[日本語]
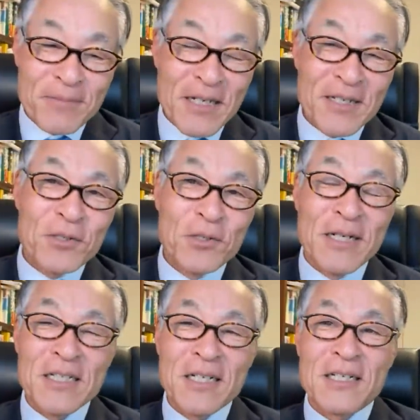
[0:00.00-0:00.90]
まあ、今日
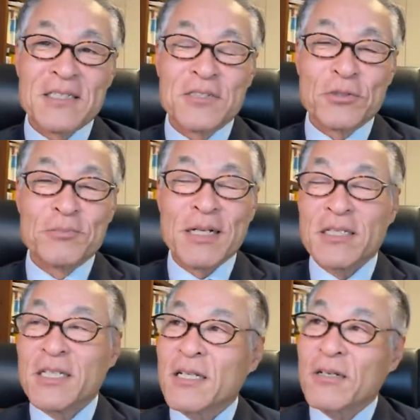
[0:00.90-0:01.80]
は、ちょっと、まあ、
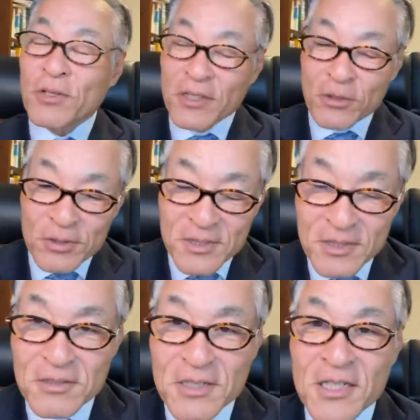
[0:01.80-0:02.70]
に、これ、教育
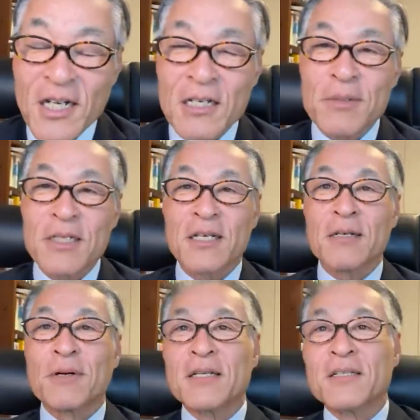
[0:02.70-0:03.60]
シリーズ2回目
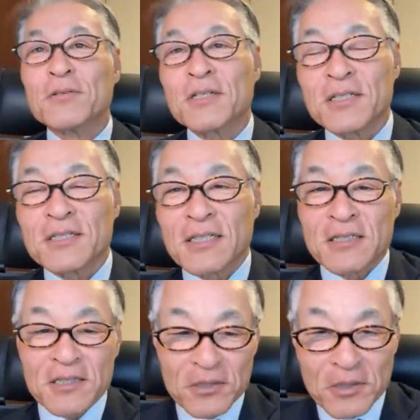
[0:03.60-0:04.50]
で、まあ、いろいろ聞いてきたん
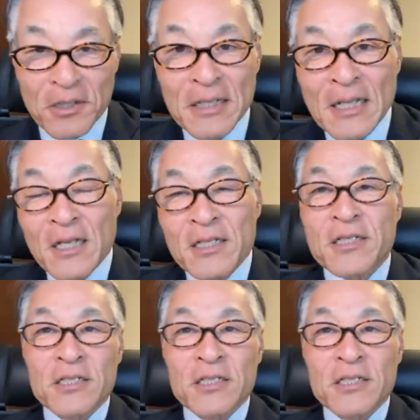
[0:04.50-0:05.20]
ですけど、引き